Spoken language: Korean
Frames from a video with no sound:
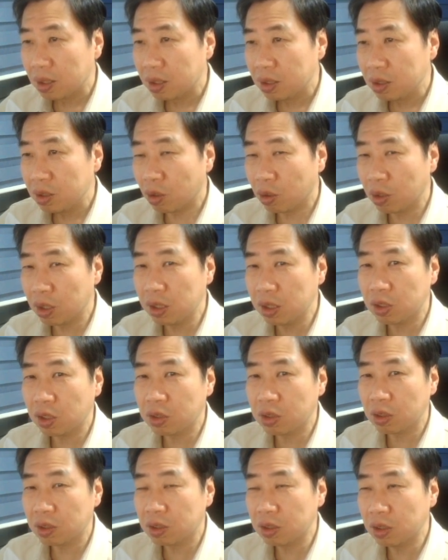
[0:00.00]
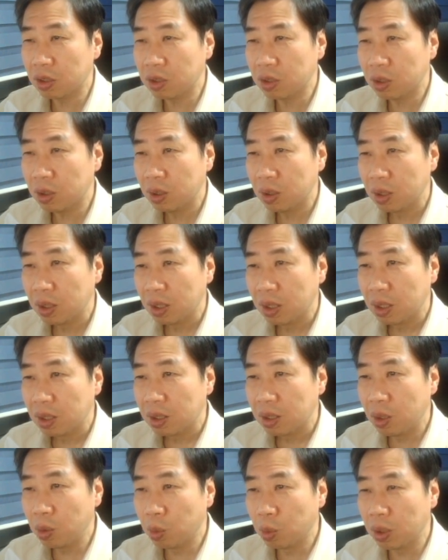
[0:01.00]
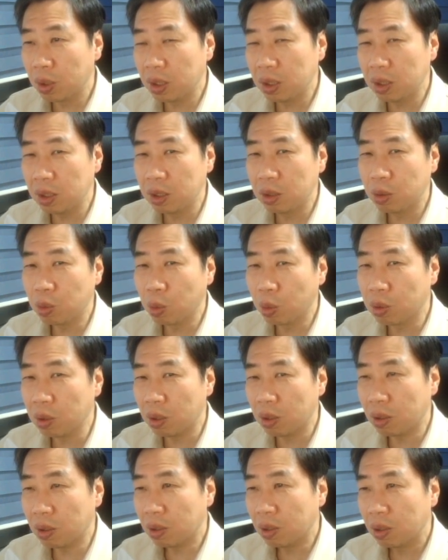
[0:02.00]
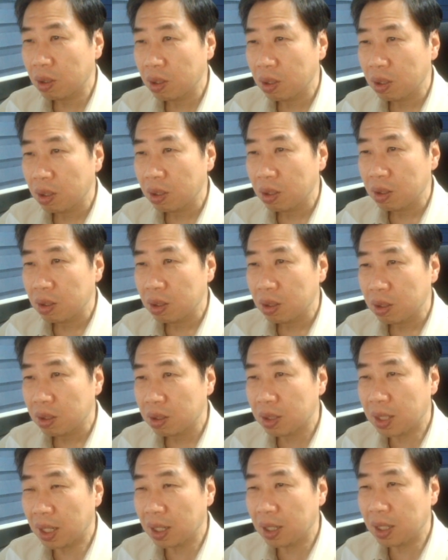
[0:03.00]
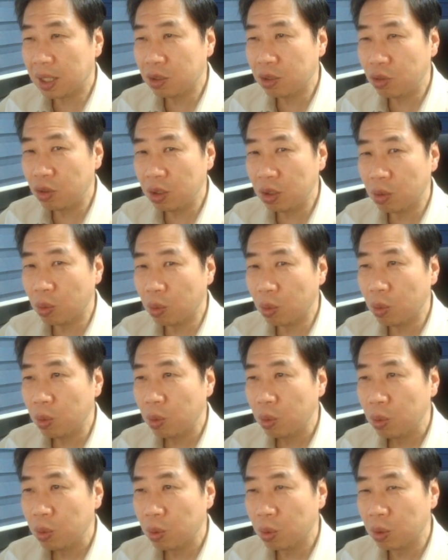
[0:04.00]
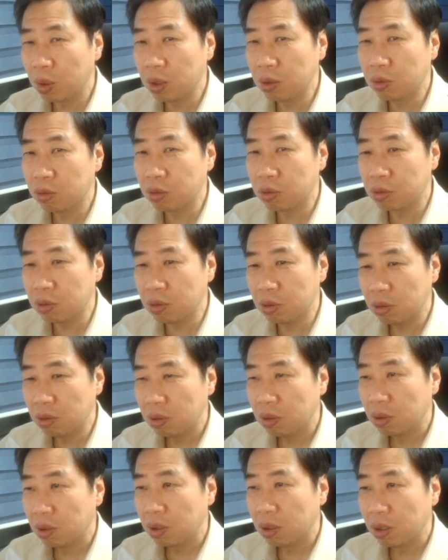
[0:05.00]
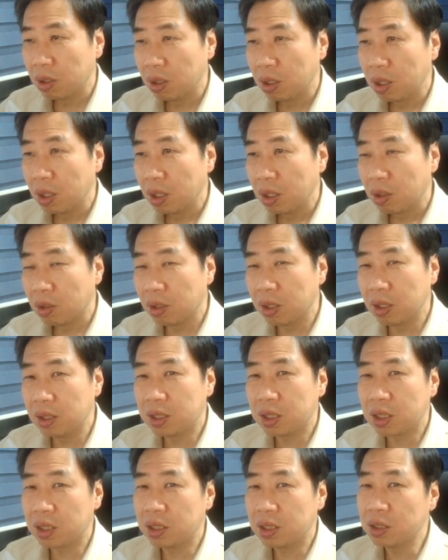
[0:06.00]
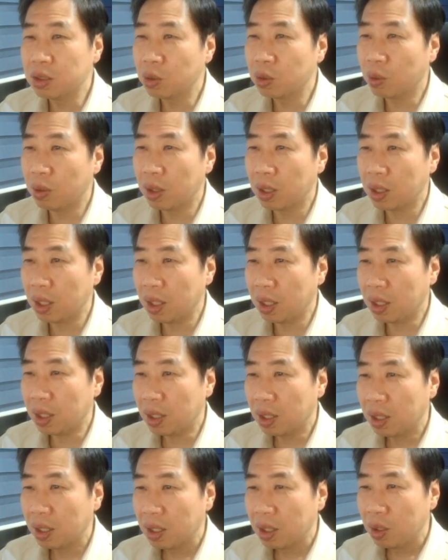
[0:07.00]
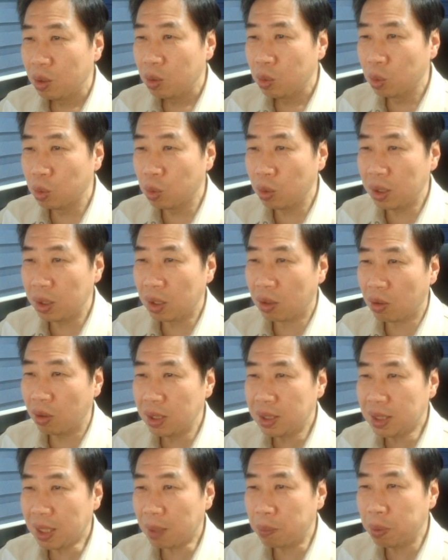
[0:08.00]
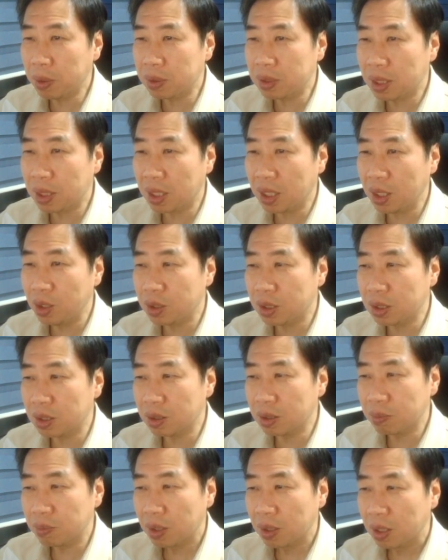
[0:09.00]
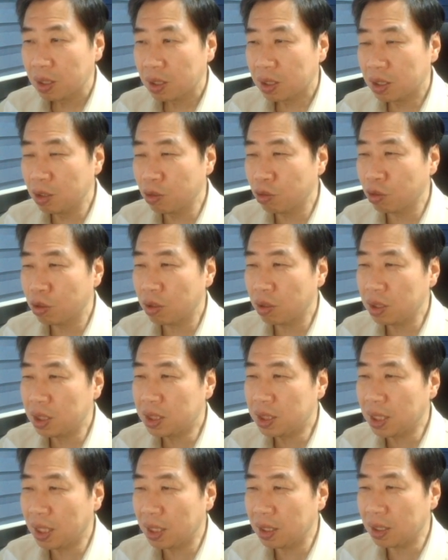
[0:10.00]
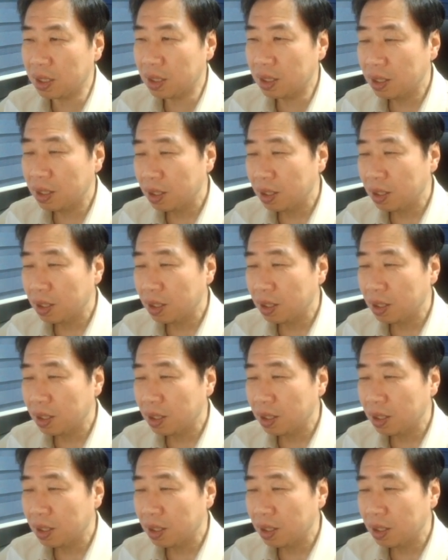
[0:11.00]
여기를 젖혔거든요. 근데 여기를 둬서 이렇게 한 칸뛰고 여기를 두고 여기를 지키는 동안에 노들이 거의 잡혔잖아요 지금. 그리고선 이 자리